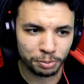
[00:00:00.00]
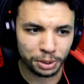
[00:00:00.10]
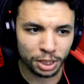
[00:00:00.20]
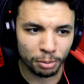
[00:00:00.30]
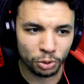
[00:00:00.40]

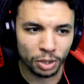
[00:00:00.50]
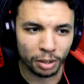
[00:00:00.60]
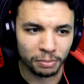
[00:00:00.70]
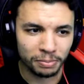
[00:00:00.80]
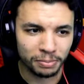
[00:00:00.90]
Picabo là.
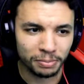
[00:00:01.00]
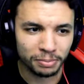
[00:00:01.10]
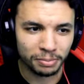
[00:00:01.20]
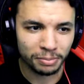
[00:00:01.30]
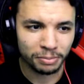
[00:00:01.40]

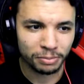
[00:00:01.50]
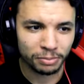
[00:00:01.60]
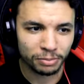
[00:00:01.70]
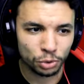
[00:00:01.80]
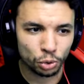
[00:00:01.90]

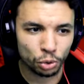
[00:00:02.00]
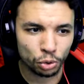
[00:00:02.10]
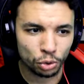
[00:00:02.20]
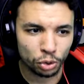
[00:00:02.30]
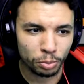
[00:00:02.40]
C'était
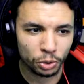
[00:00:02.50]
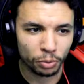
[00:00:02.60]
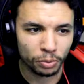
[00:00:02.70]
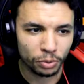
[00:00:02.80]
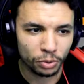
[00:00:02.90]
très très
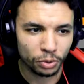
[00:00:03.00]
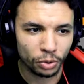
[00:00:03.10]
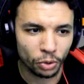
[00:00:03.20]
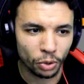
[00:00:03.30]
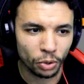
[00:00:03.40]
mignon.
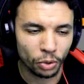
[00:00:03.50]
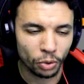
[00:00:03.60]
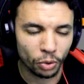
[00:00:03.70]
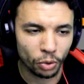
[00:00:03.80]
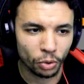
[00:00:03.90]

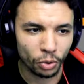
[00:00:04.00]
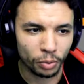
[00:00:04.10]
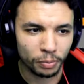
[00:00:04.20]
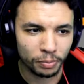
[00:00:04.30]
Oh oh.